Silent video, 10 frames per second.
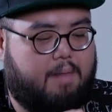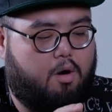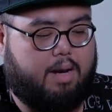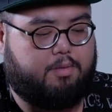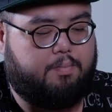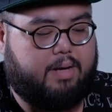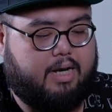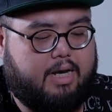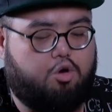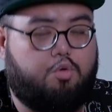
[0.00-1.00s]
bawa laptop
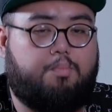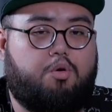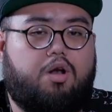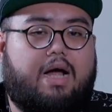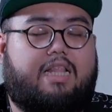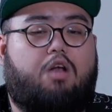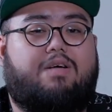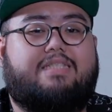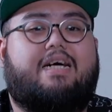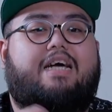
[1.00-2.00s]
ini ngumpul nggak
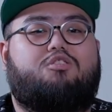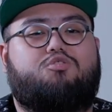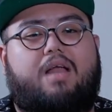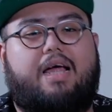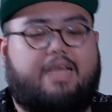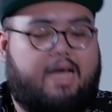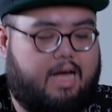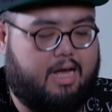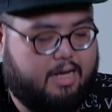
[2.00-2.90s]
terlalu kenceng gitu suaranya